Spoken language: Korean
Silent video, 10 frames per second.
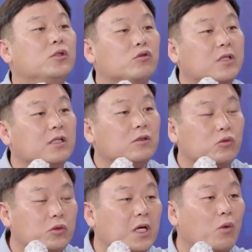중산층
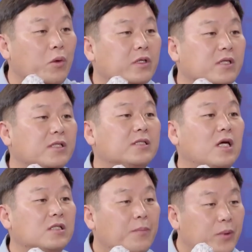주택인 오히려
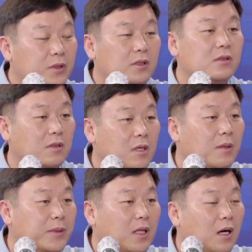재산세가 어. 10%
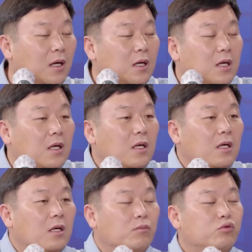늘어납니다.
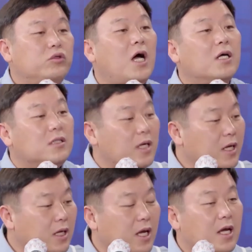
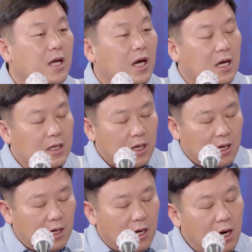부자들에게
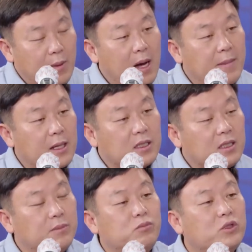어마어마한
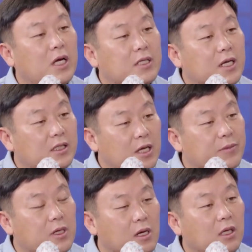큰 부자들에게
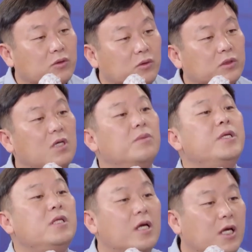세금을 깎아주고
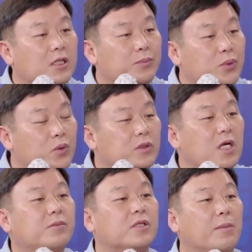서민들에게 10%
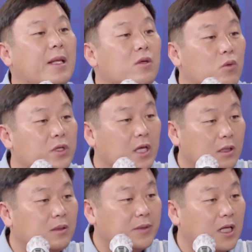세금을 더많는 네. 꼴이
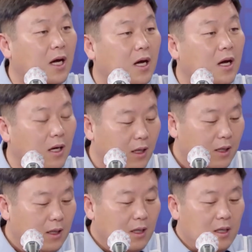되는 겁니다.
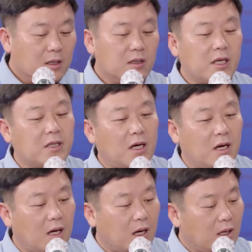음.
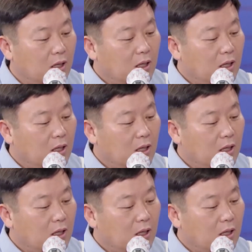거기에다가